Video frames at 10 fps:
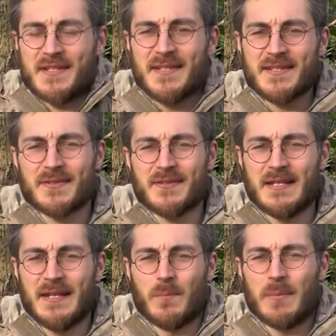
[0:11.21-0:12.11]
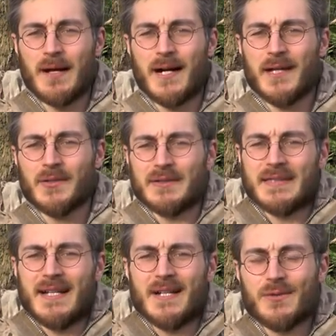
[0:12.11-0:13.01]
ne? So Leopard oder
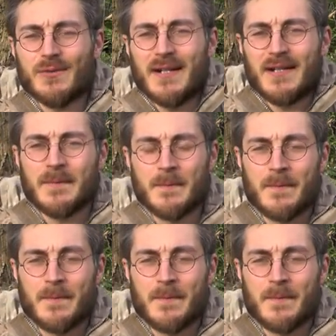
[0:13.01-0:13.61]
Jaguar.